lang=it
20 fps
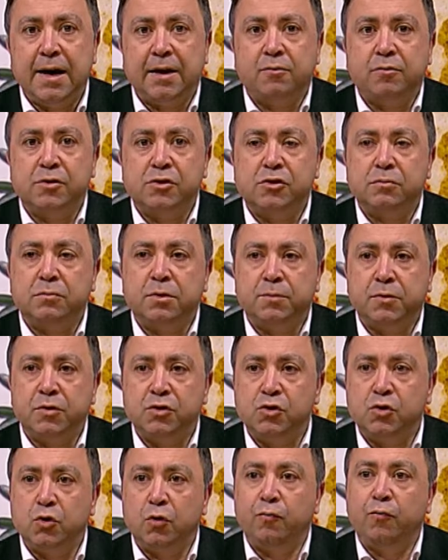a questo
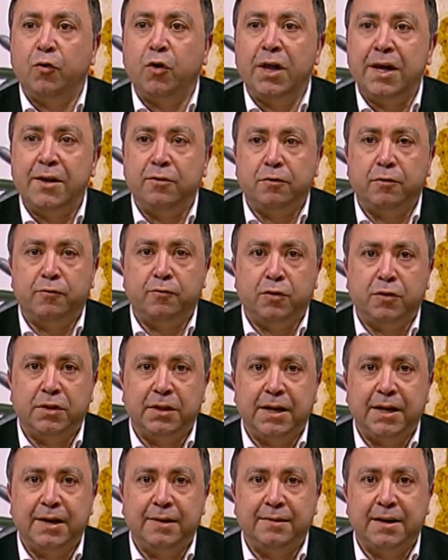proposito, volendo
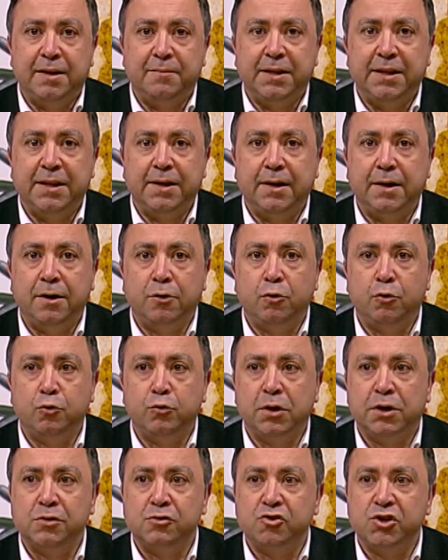affrontare il tema
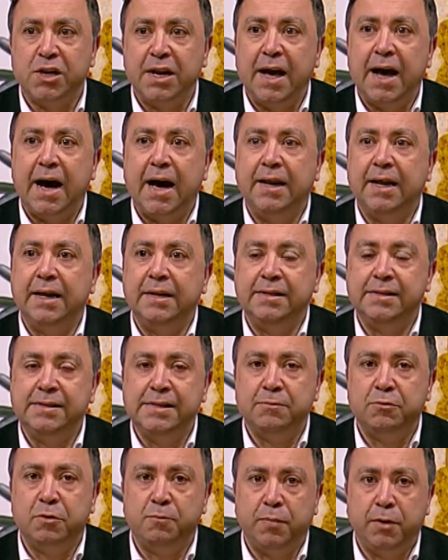dell'agricoltura sociale,
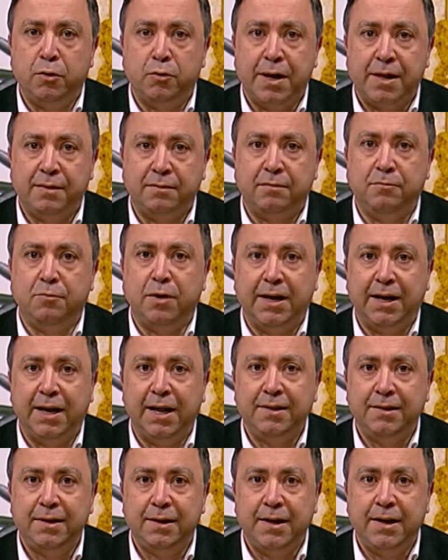analizziamo per un attimo a
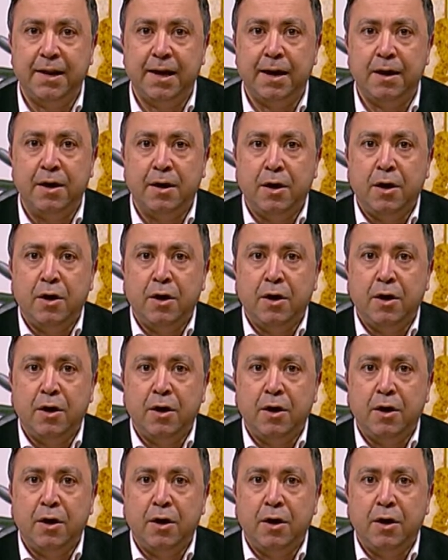grandi linee